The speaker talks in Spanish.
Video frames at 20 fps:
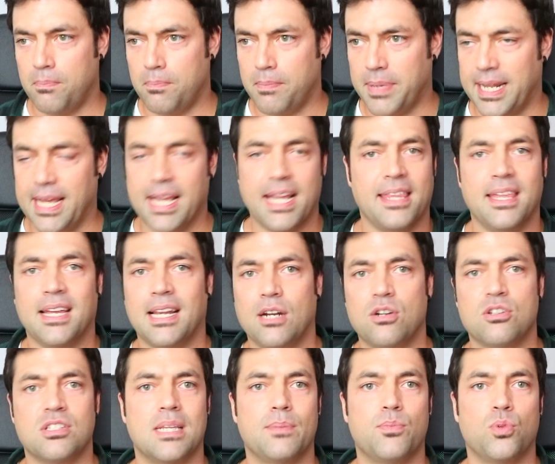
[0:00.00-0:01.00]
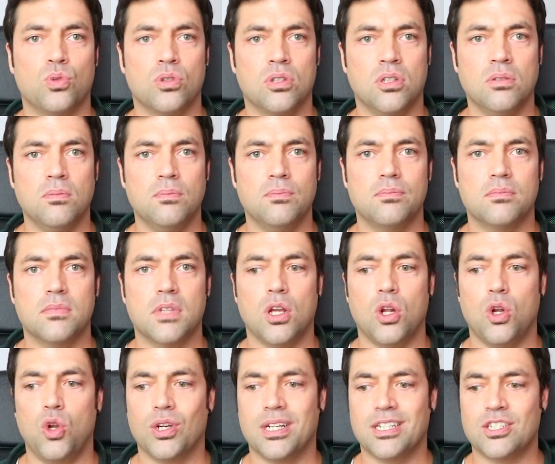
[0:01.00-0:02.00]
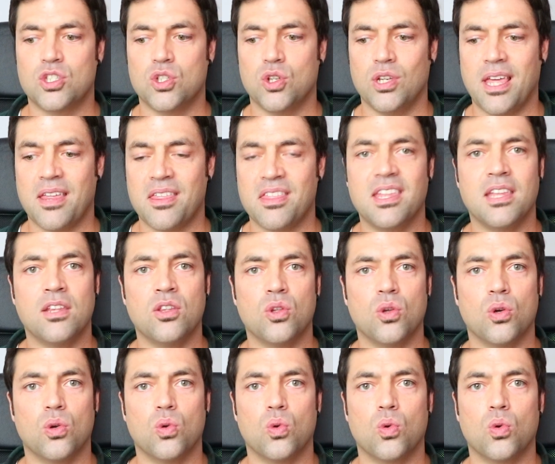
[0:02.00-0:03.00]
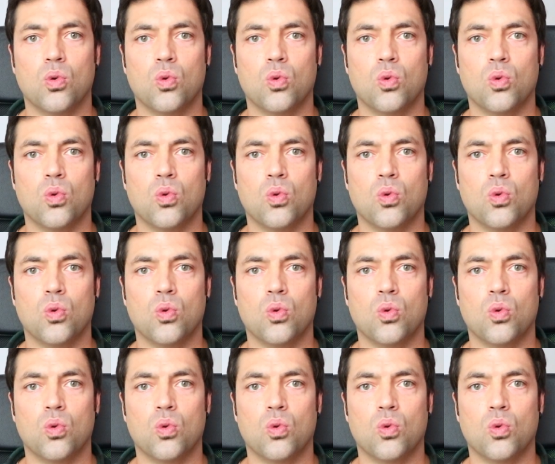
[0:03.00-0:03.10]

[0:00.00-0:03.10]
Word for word: Para que quede claro este punto, lo que estoy haciendo